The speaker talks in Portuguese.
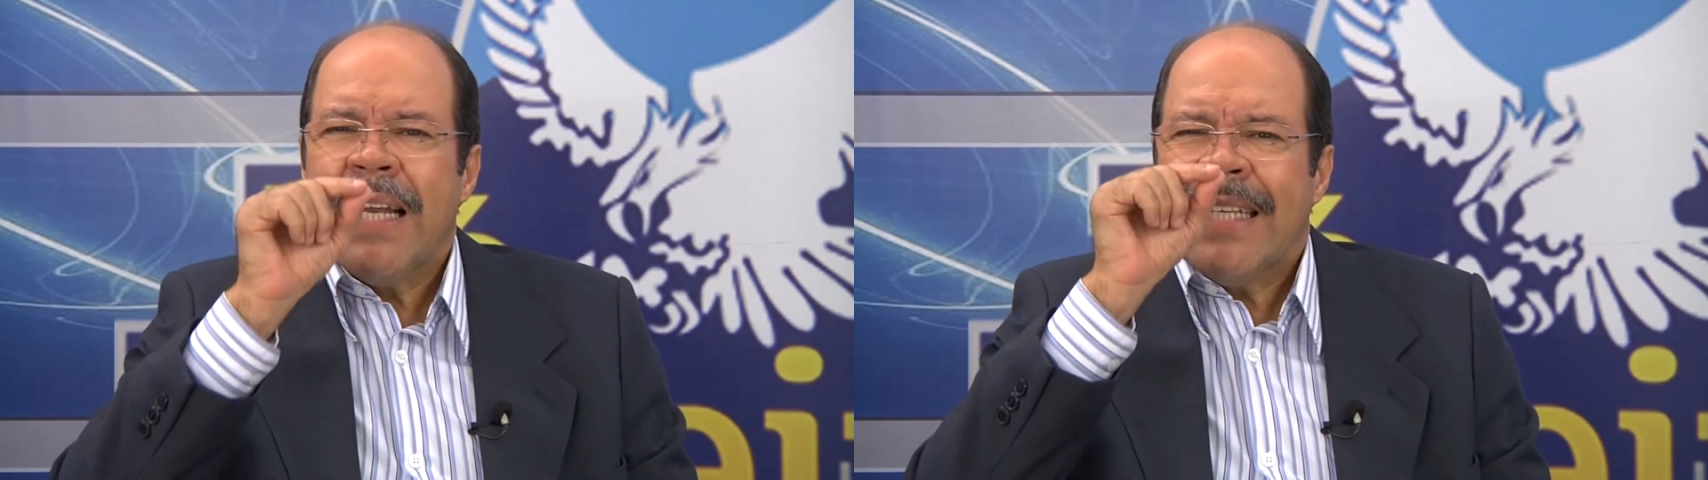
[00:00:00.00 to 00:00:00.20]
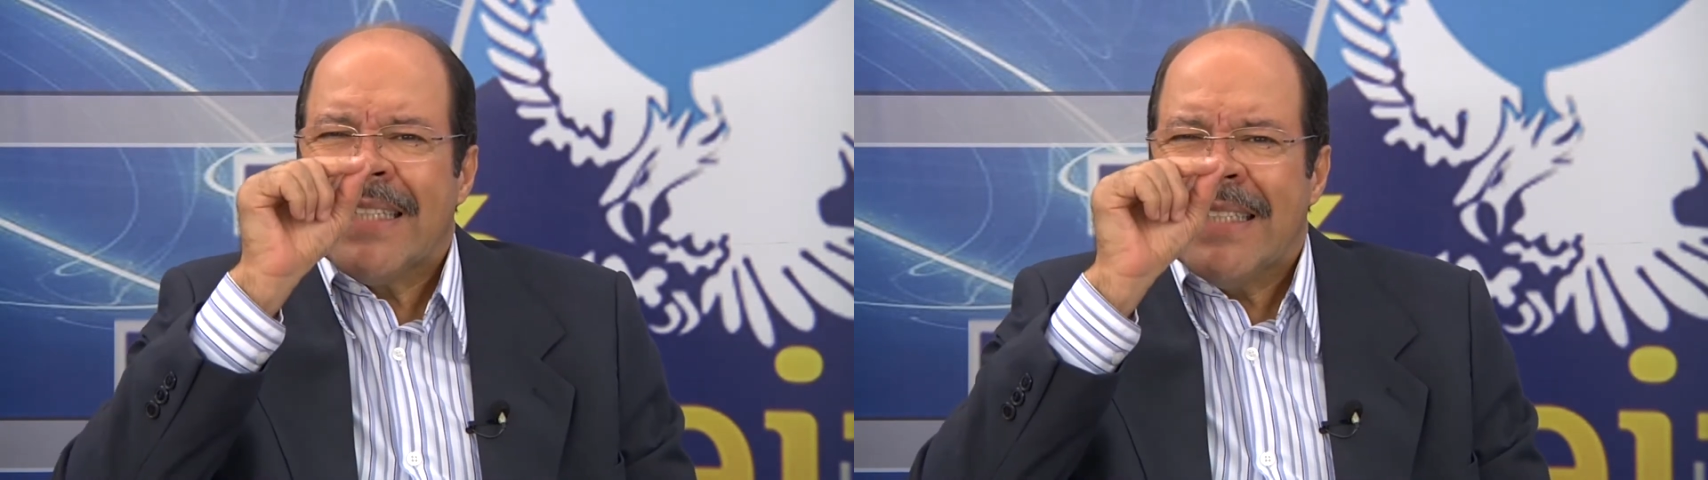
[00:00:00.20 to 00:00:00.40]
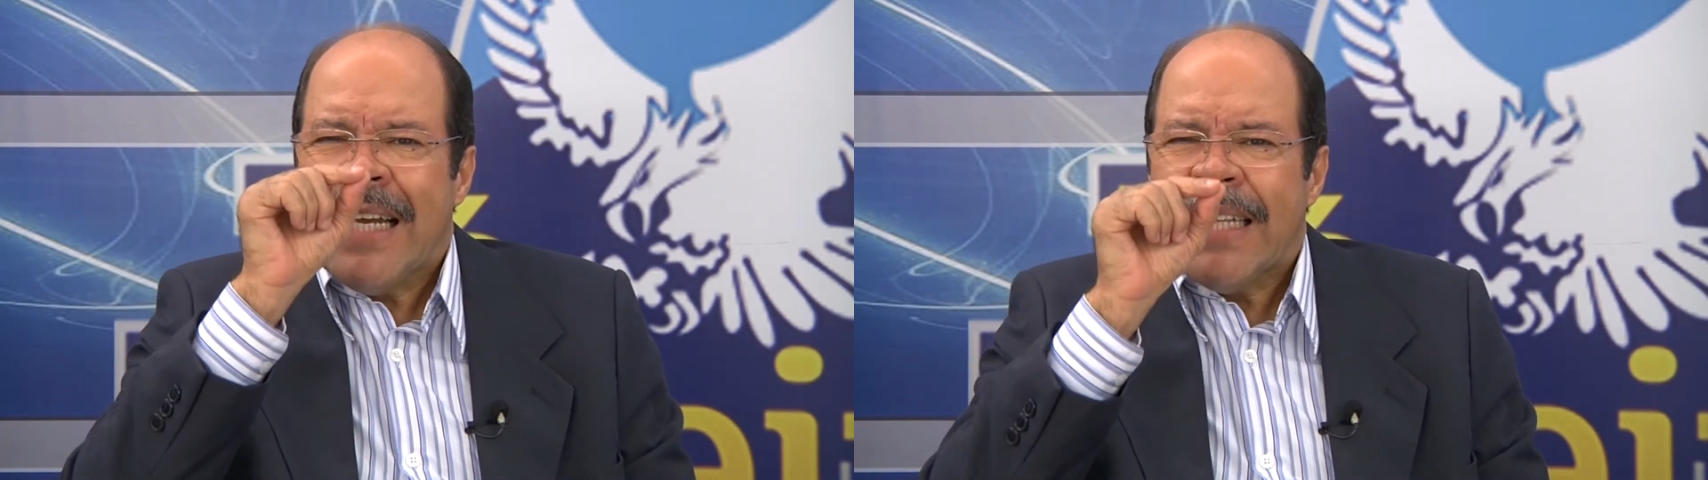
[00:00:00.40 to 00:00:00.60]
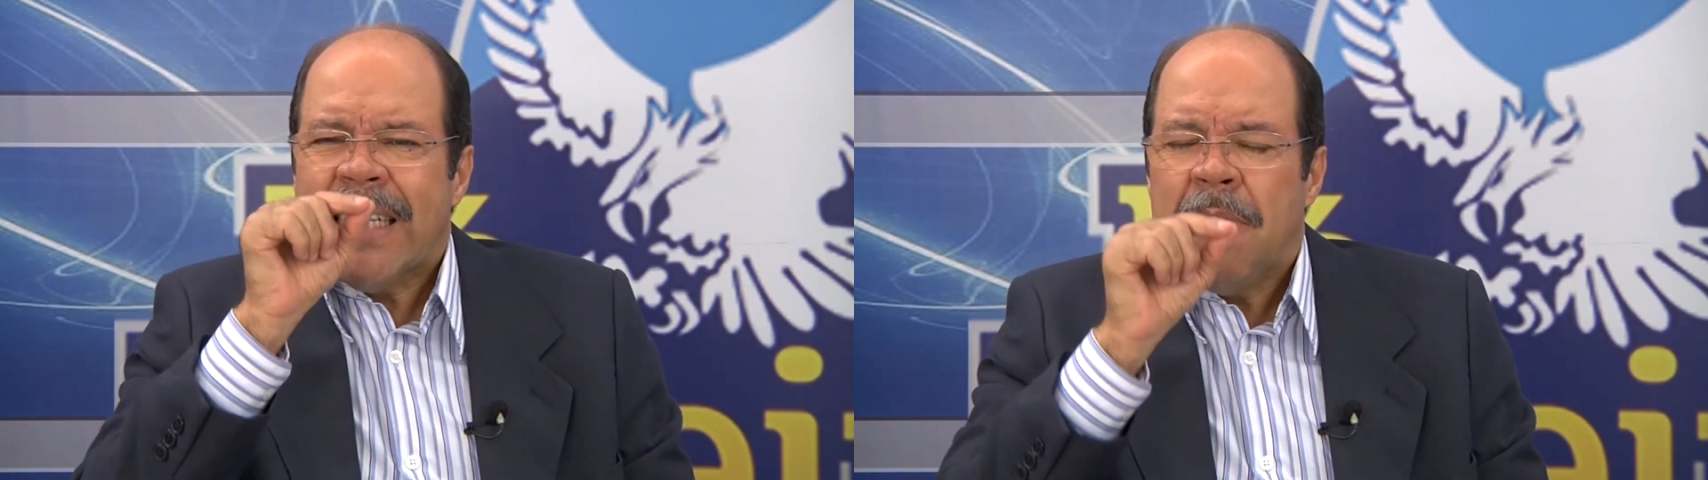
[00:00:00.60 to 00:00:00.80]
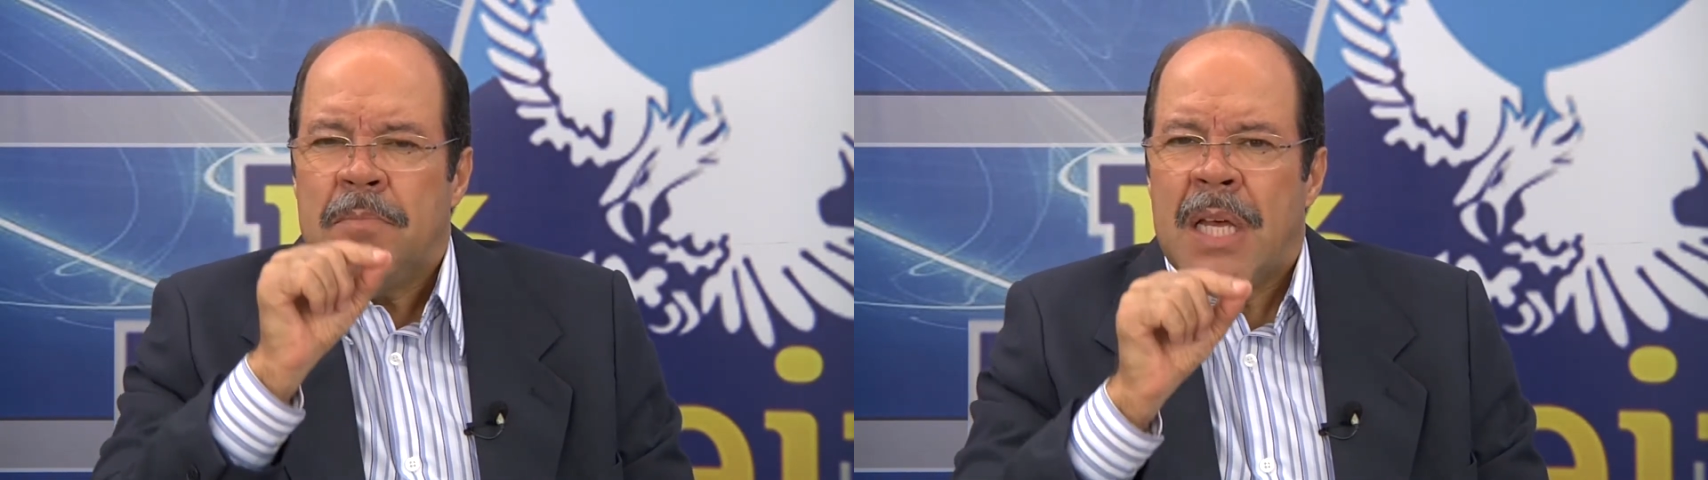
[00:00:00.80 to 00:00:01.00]

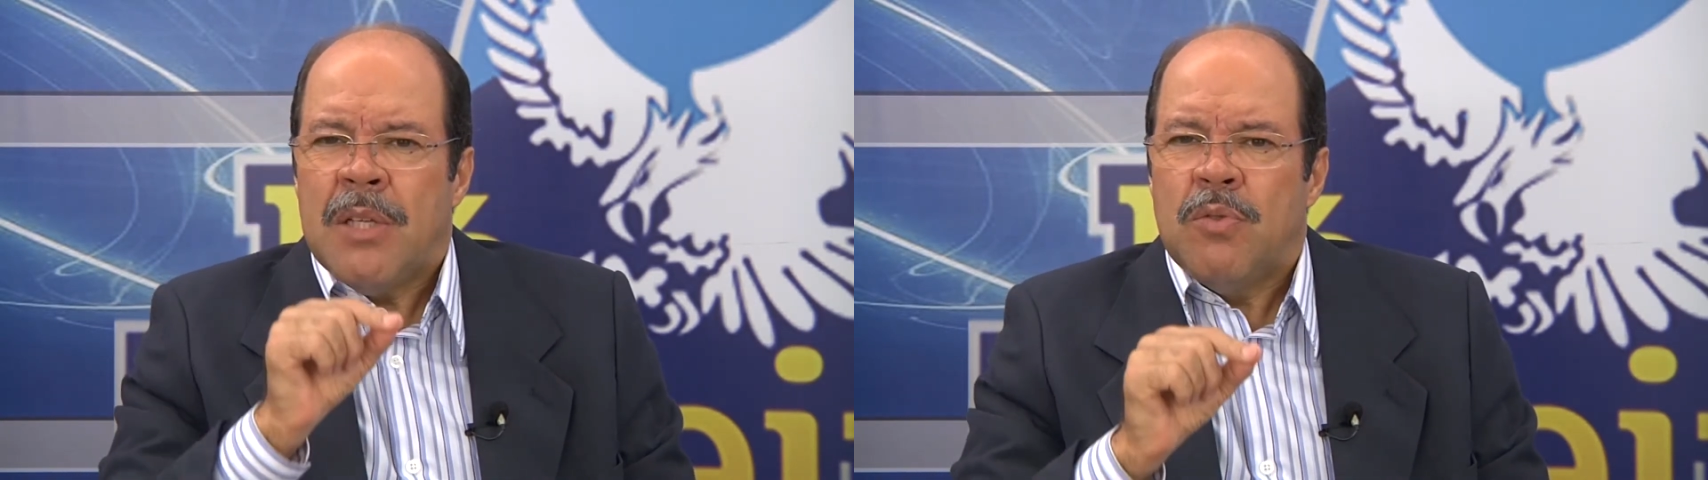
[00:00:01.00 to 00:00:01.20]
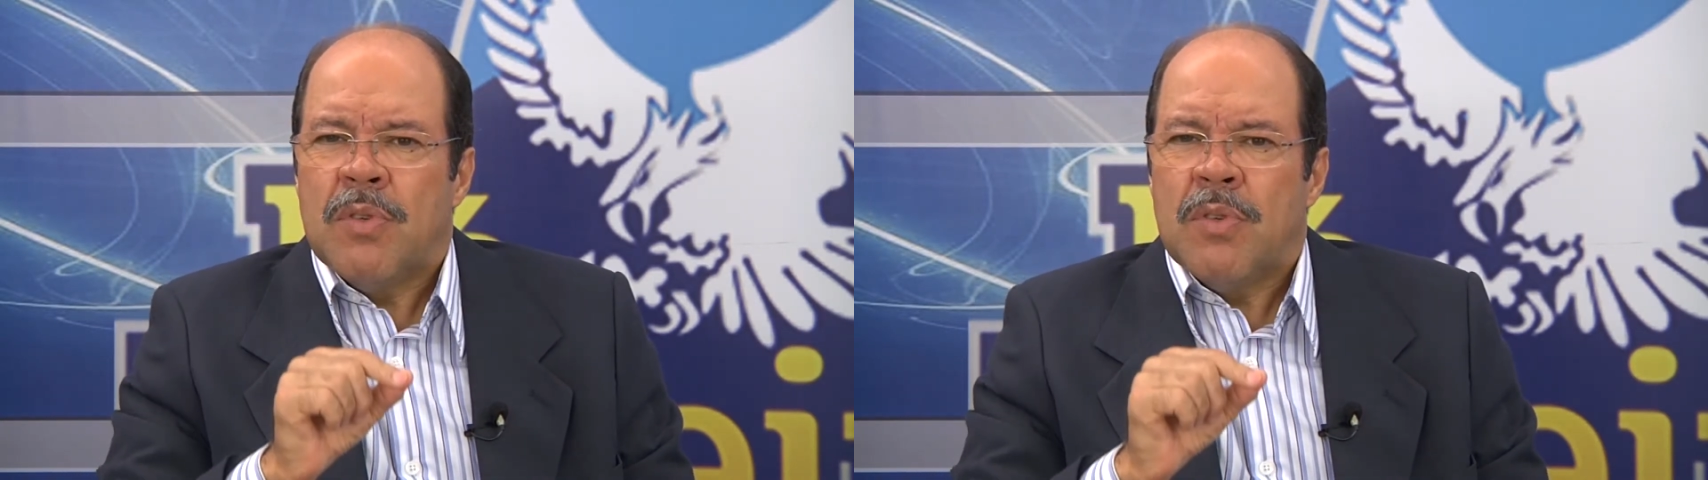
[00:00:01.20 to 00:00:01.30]
exatamente